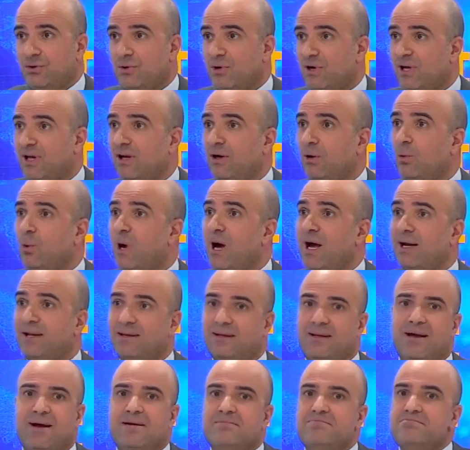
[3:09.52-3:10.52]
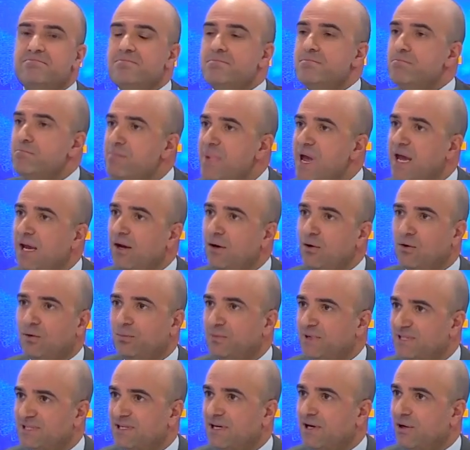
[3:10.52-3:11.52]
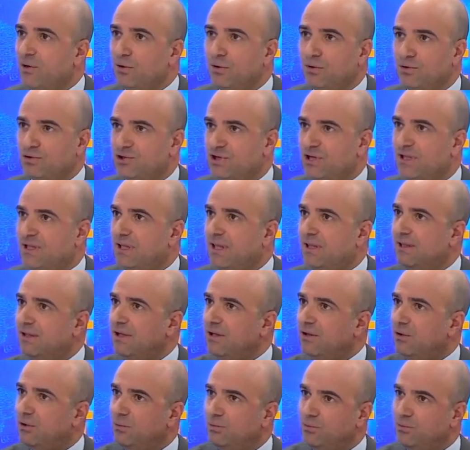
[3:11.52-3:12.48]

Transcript: manager Italia e Malta di Fortinet,